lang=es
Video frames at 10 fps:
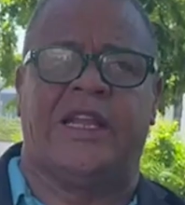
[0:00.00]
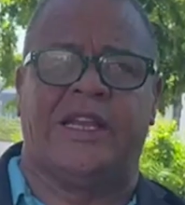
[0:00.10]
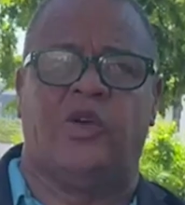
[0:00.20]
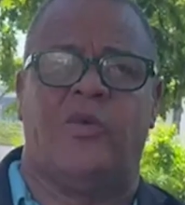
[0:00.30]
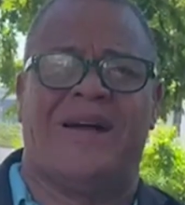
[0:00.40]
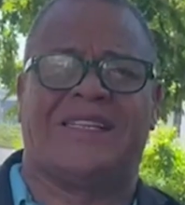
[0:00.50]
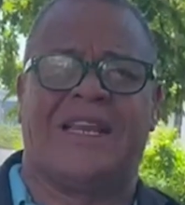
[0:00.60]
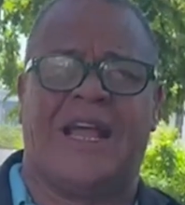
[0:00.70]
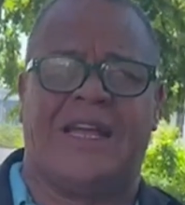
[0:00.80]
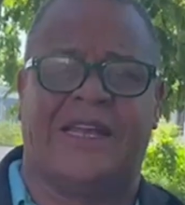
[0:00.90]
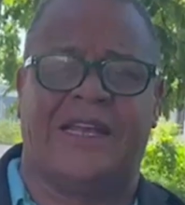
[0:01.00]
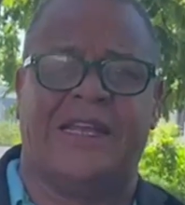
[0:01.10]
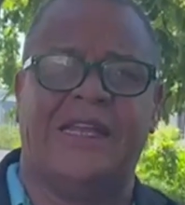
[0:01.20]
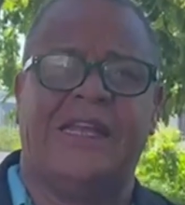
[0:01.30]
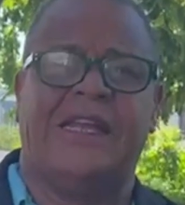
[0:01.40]
el río Masacre
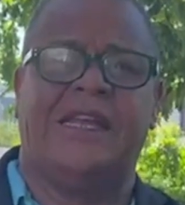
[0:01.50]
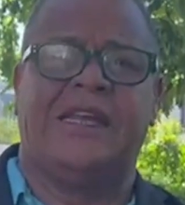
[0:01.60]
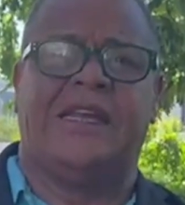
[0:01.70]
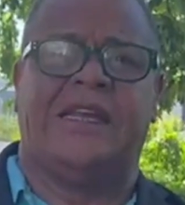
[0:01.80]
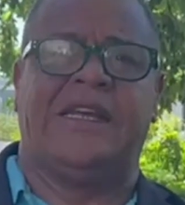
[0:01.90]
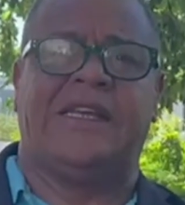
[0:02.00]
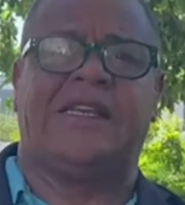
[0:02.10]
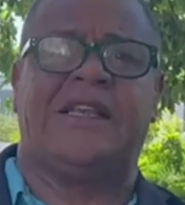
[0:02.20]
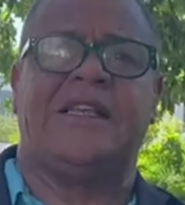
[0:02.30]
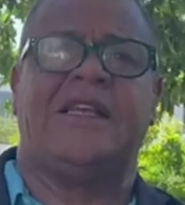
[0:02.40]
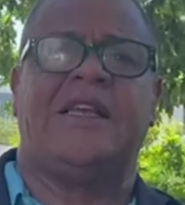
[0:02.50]
es